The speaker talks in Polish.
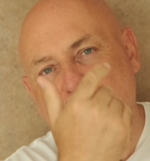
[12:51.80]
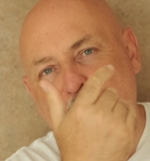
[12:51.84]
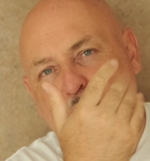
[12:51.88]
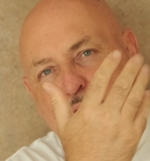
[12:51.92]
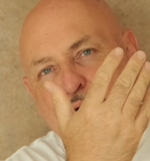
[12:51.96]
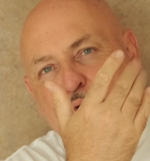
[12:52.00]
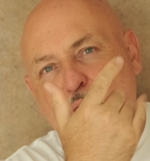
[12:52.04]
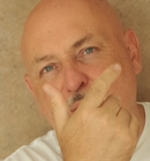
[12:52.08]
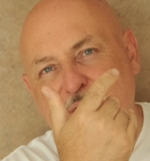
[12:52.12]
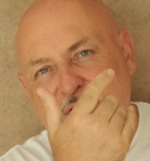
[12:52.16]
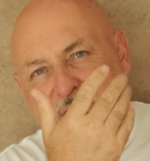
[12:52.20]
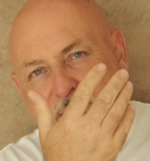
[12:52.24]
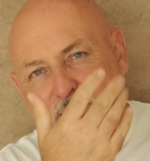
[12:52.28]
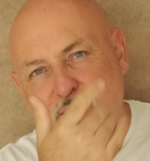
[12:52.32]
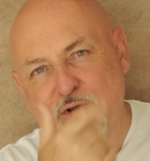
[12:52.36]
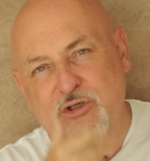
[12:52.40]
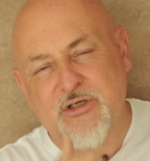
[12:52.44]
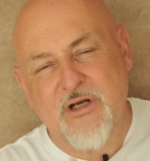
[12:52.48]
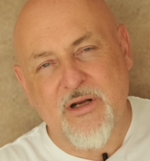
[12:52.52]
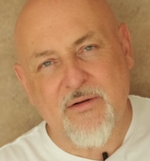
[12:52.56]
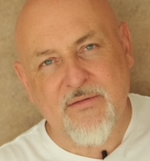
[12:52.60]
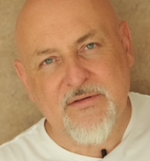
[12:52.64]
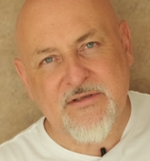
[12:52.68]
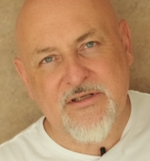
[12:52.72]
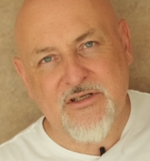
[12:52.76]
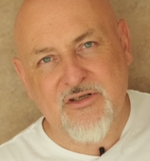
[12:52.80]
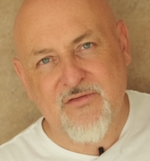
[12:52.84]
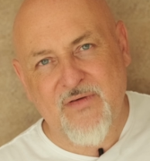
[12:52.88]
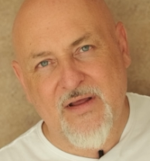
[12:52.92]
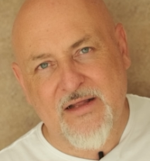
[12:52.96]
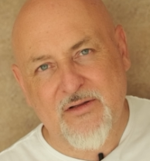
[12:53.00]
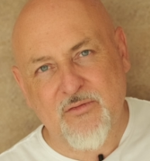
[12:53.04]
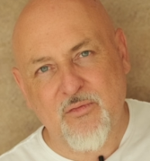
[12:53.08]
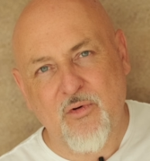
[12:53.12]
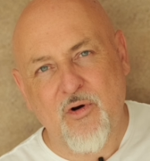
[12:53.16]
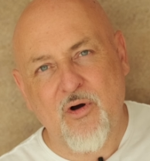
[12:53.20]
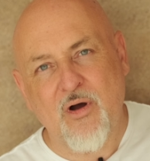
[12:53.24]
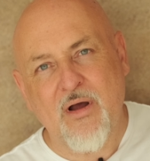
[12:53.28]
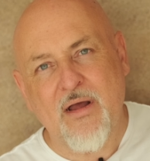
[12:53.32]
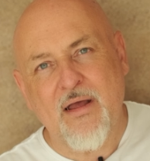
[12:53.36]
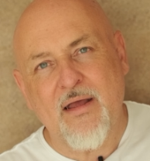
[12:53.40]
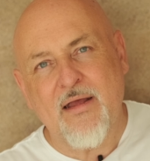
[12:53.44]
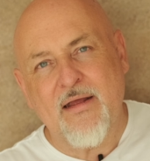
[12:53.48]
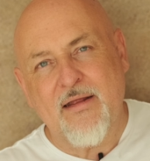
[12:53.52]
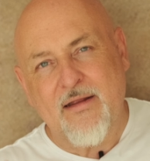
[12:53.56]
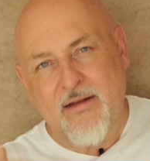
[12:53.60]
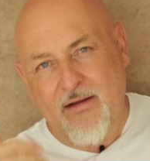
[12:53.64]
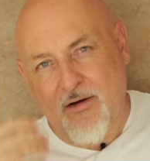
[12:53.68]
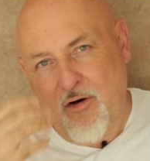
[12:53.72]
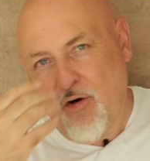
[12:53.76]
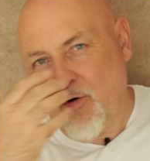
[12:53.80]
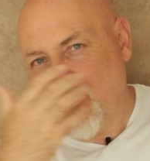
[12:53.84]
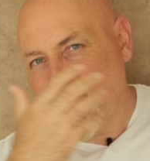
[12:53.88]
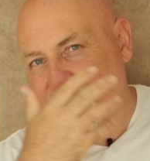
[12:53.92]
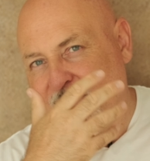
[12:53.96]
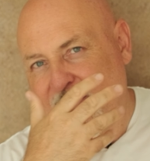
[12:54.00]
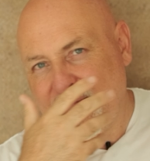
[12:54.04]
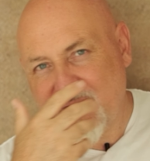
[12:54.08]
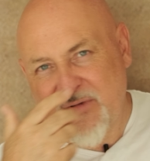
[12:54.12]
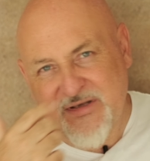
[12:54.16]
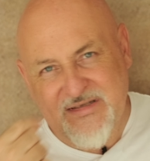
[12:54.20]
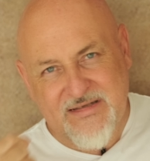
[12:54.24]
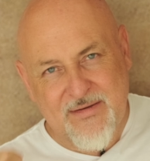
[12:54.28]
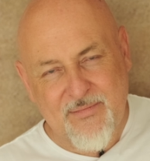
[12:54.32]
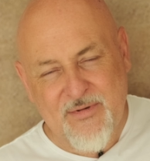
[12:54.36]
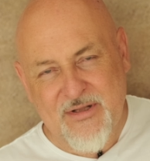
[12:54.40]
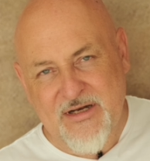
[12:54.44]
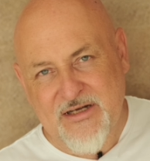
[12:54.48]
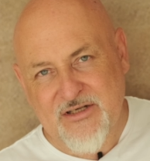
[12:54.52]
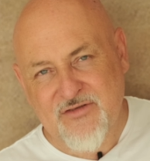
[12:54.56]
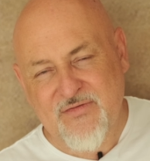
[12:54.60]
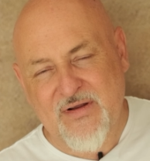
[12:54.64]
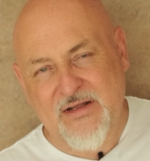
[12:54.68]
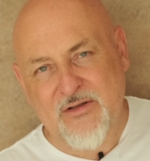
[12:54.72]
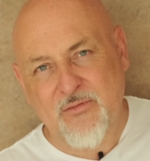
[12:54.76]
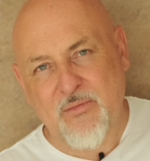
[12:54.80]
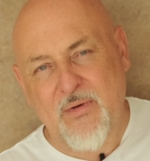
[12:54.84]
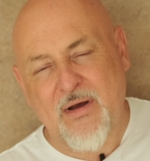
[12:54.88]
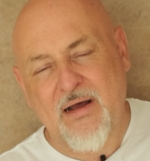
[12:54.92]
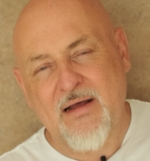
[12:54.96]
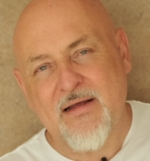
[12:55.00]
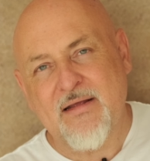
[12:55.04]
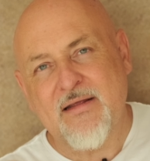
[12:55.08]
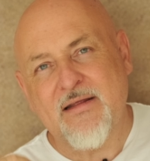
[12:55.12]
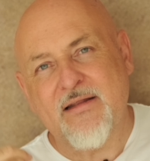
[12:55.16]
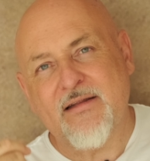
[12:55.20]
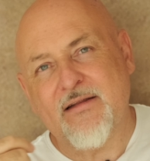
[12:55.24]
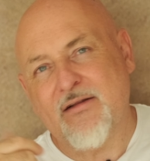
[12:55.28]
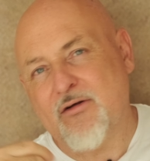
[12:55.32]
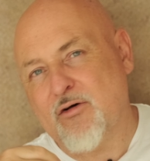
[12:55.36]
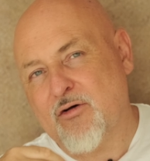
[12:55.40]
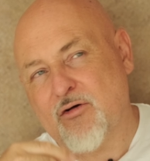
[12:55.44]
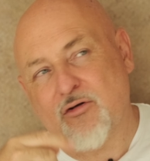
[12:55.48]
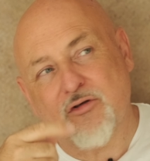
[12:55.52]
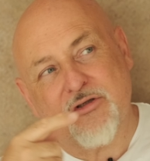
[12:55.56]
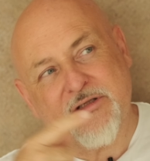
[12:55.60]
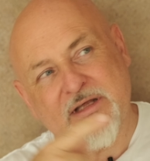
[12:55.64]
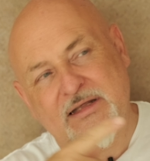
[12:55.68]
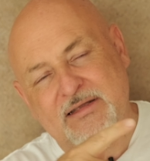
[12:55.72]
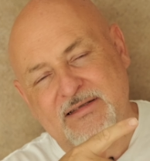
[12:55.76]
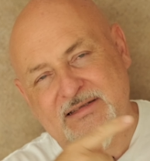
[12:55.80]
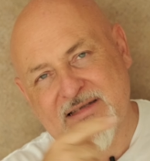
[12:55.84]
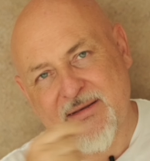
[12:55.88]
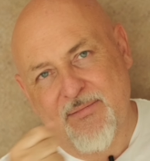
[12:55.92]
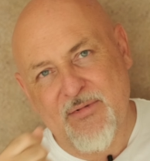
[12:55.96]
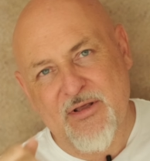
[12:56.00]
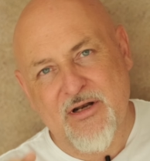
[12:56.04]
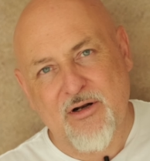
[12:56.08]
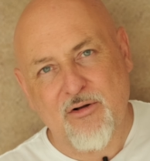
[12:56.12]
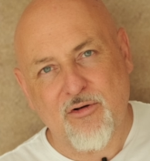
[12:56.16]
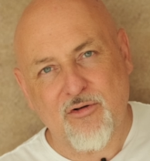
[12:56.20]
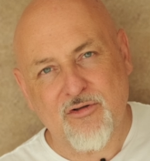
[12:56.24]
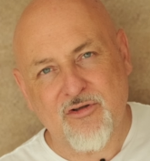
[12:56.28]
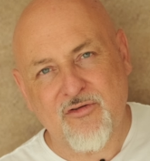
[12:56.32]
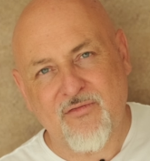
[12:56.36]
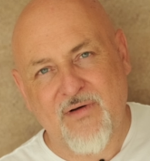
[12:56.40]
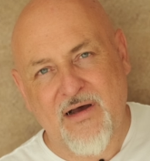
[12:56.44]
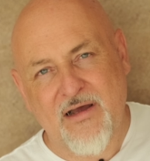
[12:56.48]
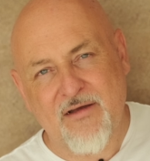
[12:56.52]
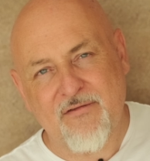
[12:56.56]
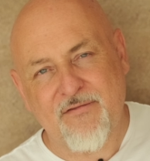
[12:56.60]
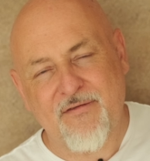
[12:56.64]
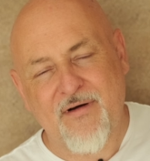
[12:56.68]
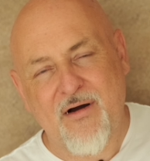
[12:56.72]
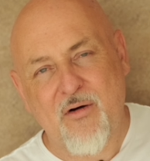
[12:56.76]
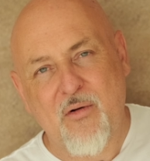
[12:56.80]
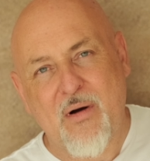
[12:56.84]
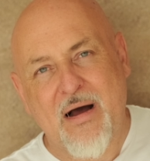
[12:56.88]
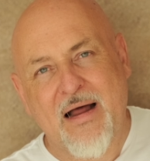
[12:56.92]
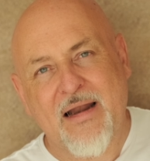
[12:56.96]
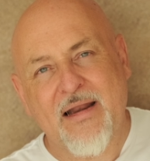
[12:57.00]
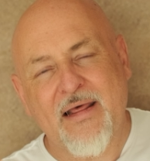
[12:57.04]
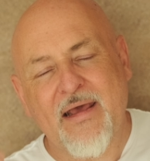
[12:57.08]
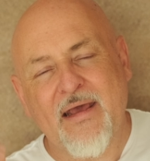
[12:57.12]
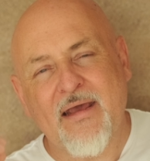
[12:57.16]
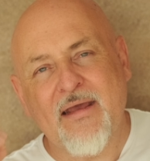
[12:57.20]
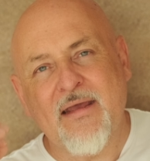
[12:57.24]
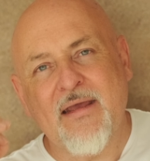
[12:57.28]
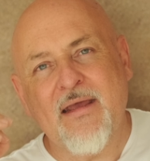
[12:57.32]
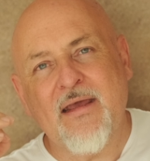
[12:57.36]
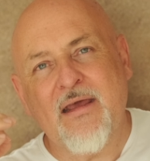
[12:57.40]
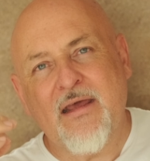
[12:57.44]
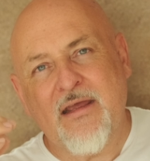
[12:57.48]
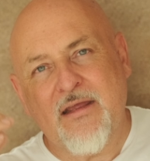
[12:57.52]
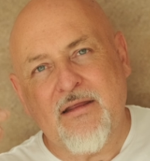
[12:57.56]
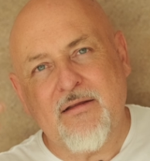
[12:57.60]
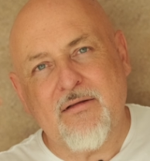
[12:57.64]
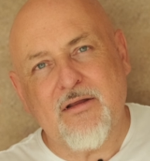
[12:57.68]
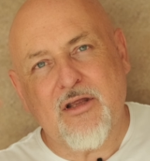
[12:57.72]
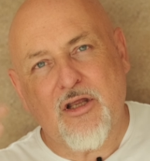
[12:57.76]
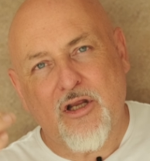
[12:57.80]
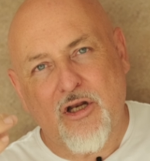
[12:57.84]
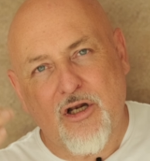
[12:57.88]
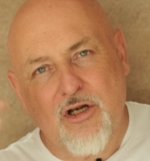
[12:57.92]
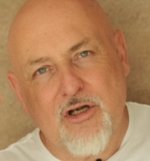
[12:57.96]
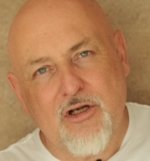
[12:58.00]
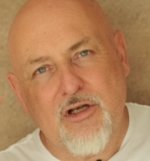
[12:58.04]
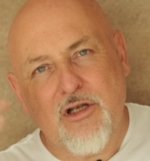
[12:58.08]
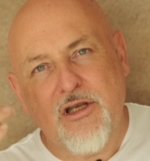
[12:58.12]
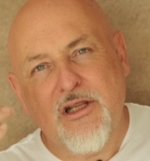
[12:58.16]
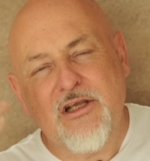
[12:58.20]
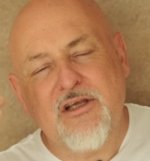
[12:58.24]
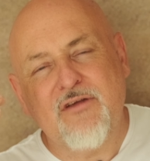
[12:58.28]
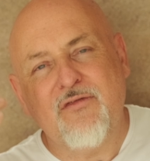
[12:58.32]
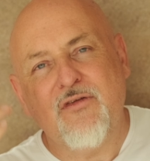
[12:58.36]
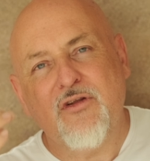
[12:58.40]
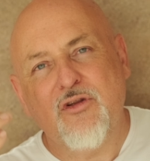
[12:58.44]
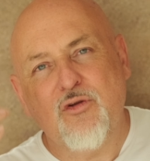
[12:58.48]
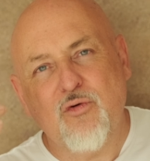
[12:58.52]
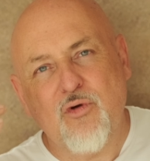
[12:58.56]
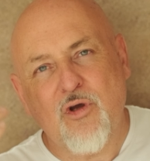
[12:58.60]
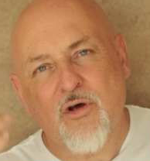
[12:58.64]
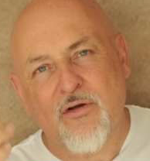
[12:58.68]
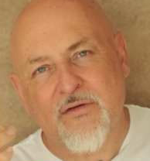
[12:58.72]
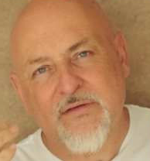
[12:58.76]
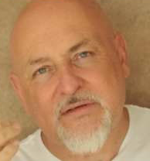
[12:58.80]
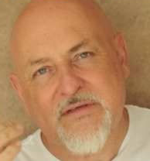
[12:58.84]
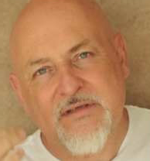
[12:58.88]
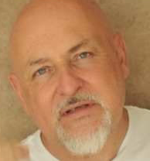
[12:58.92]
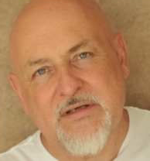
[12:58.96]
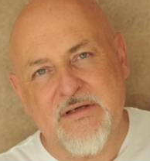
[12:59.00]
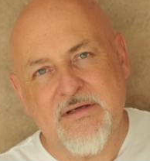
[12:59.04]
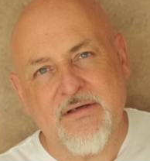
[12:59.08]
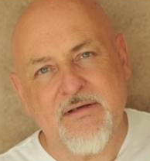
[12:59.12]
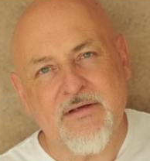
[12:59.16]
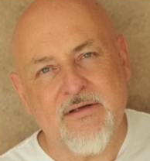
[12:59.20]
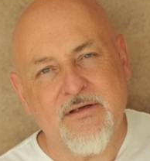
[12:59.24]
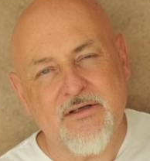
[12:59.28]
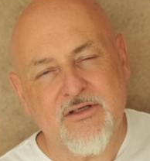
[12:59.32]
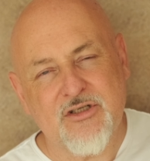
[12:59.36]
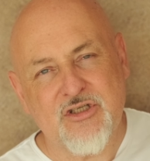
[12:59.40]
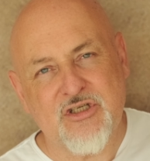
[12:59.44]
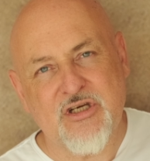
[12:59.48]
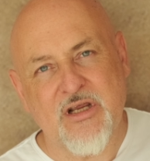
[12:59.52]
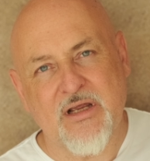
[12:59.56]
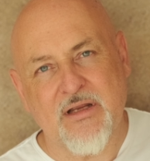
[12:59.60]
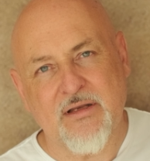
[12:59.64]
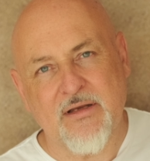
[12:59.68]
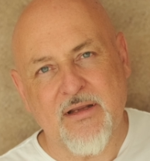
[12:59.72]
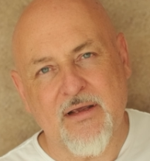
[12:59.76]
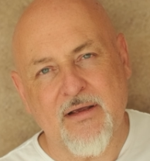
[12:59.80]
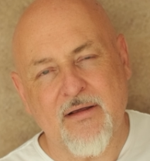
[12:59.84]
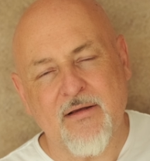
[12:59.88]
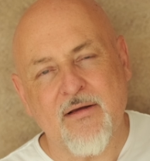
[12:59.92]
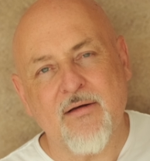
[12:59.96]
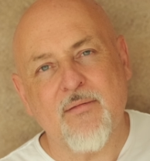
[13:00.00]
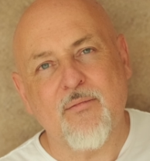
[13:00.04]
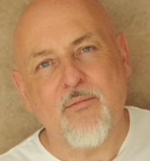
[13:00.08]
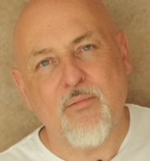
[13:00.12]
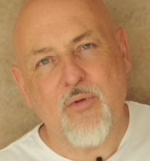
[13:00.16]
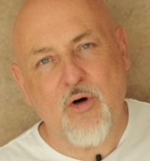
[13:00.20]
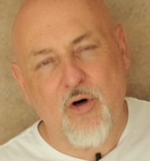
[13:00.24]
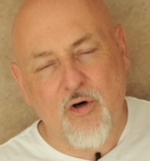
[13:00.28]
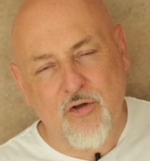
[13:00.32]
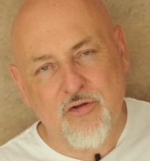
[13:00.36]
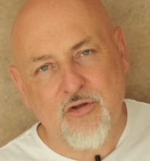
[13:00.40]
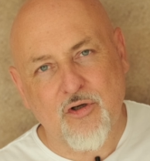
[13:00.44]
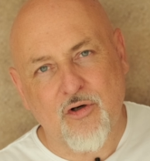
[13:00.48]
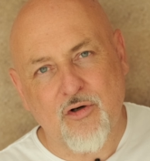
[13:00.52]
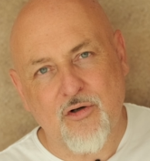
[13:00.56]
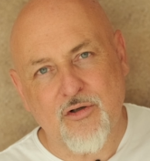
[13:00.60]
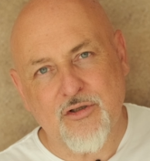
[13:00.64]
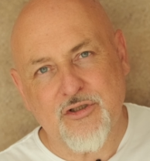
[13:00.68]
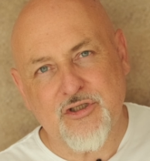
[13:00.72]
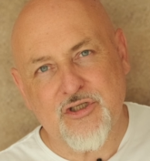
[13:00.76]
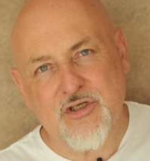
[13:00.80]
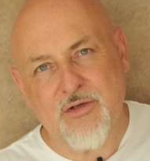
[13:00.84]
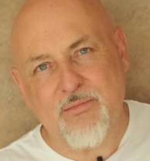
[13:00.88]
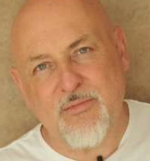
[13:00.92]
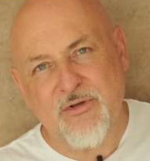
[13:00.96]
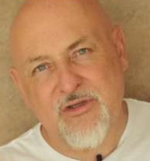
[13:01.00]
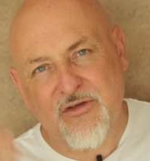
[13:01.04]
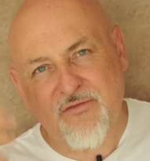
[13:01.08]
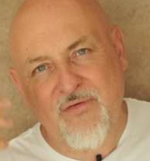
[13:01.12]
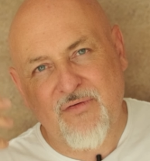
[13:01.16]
półprzepuszczające światło, on wam nie zabiera światła, ten zabierał 2EV, ale likwidujący cienie, bo o to chodzi, żeby